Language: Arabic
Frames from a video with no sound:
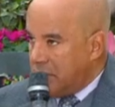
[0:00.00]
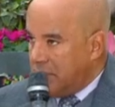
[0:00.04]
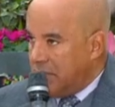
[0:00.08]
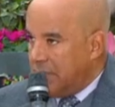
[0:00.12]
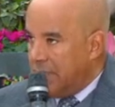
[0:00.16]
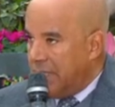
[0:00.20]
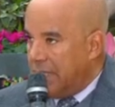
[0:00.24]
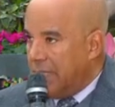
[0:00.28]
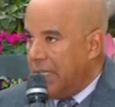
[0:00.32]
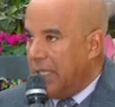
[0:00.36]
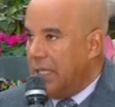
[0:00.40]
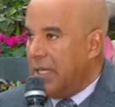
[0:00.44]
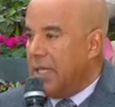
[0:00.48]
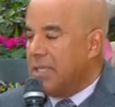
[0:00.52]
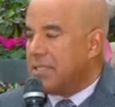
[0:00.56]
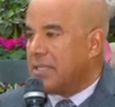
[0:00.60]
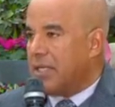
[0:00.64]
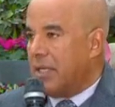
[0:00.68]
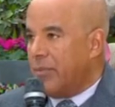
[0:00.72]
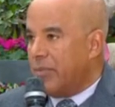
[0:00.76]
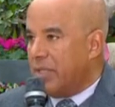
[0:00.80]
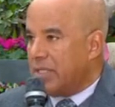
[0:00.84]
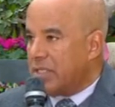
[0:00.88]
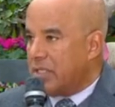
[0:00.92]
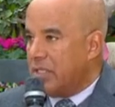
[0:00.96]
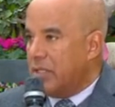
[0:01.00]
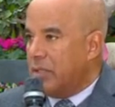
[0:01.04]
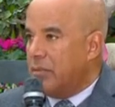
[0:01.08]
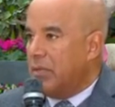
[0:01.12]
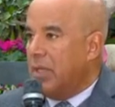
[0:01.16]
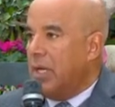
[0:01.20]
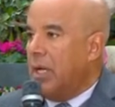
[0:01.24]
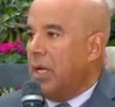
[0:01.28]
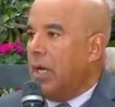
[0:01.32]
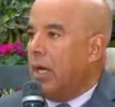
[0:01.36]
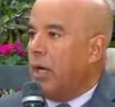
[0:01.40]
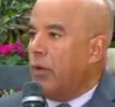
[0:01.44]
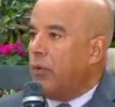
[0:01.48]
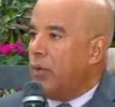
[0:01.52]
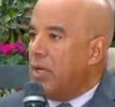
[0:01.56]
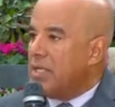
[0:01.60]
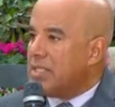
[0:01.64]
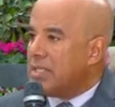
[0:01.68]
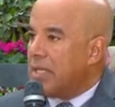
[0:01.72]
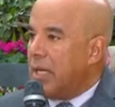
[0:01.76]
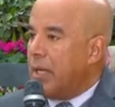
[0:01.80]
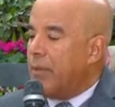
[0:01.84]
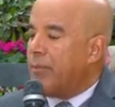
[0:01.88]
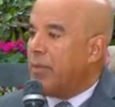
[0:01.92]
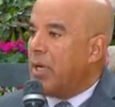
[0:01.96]
ان انا ازرع برسيم او
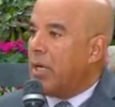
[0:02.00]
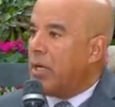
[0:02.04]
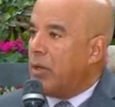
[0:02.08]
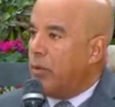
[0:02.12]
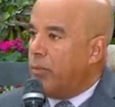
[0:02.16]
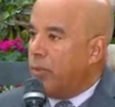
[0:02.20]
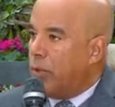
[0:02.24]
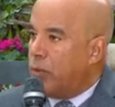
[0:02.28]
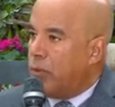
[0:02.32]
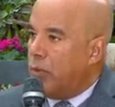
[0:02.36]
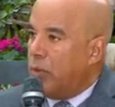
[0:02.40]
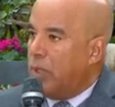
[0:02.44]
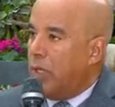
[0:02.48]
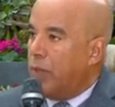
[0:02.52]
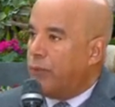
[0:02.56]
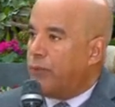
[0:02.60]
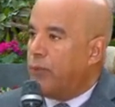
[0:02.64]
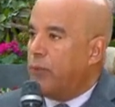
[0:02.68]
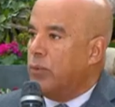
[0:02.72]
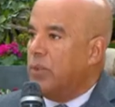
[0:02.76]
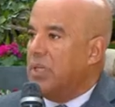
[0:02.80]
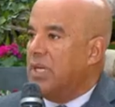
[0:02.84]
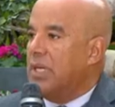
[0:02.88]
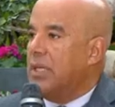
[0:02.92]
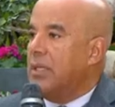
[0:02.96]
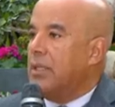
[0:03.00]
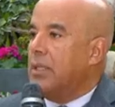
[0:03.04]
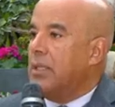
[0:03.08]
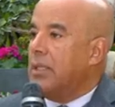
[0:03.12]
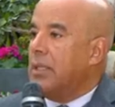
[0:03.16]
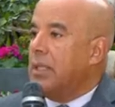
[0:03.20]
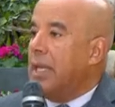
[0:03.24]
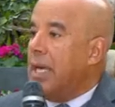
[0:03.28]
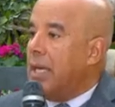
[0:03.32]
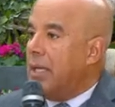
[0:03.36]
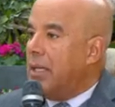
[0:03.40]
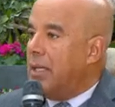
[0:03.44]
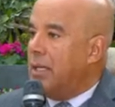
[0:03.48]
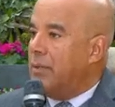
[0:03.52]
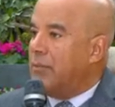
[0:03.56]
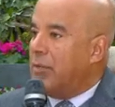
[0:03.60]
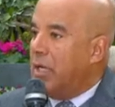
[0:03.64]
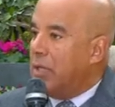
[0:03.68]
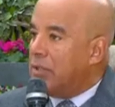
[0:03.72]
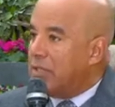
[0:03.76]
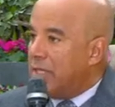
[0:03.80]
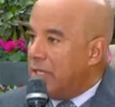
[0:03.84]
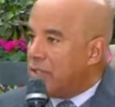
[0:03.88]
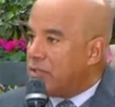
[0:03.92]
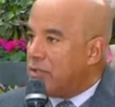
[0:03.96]
ازرع بقول أفول لا آه. ما
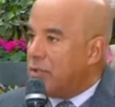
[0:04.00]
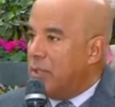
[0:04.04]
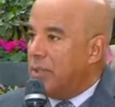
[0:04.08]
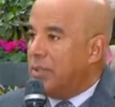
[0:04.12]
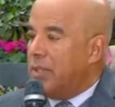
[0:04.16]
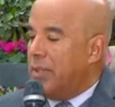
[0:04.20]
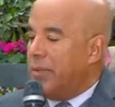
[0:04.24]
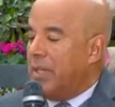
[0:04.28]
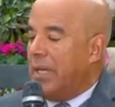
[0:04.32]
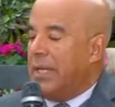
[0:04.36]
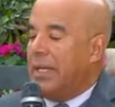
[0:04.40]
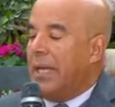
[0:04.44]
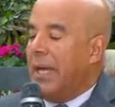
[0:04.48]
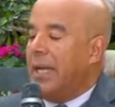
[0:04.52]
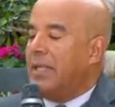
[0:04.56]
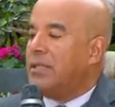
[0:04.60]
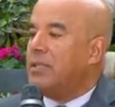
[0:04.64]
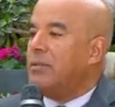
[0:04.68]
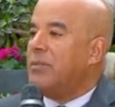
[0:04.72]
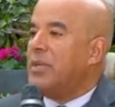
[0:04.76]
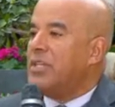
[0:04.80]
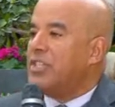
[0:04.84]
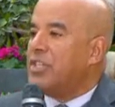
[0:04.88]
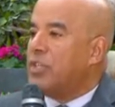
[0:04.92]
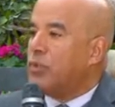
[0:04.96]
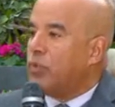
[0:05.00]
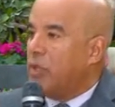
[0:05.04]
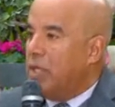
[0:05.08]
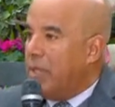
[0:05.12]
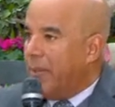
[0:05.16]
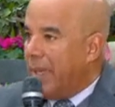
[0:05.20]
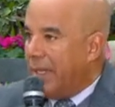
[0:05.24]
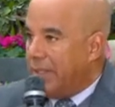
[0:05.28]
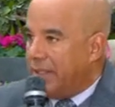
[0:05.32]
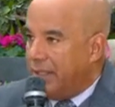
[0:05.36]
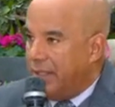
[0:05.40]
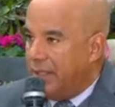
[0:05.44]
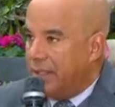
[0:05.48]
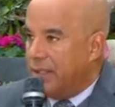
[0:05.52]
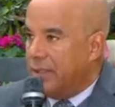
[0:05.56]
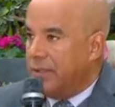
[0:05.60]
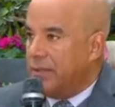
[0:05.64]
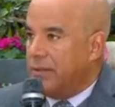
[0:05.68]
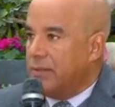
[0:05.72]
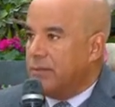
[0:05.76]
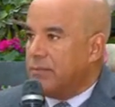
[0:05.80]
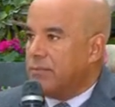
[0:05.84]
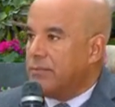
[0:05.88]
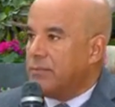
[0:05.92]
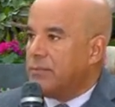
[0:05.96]
هو ده يعني لحد ما شيته اللي بعديه
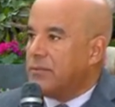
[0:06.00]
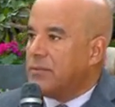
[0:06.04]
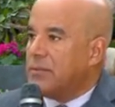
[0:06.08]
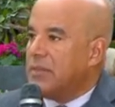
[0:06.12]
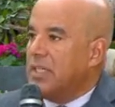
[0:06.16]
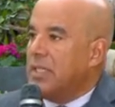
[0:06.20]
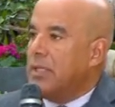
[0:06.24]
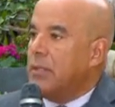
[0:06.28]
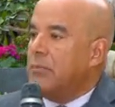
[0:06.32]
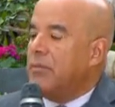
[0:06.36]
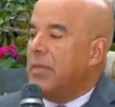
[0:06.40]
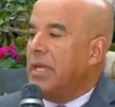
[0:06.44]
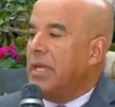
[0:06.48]
اه تمام ما